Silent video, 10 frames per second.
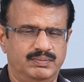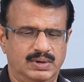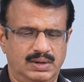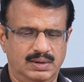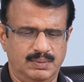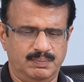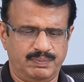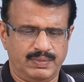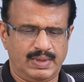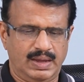మన
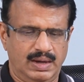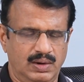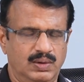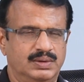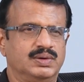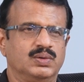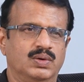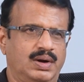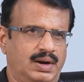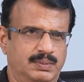అల్లు అర్జున్
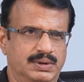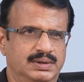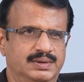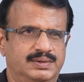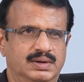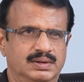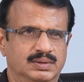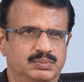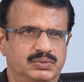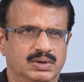కూడా రికమెండ్
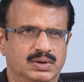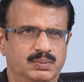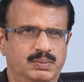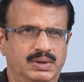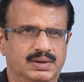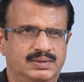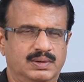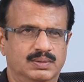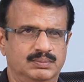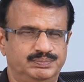చేశాడని చెప్తున్నారు
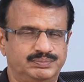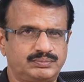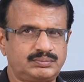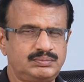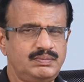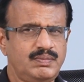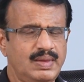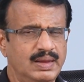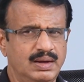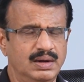బీఆర్ఎస్లో
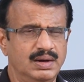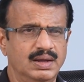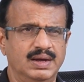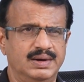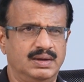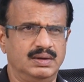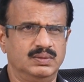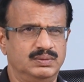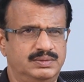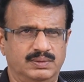కానీ ఆయనకి
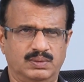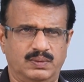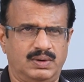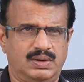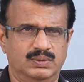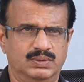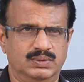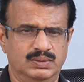చివరి వరకు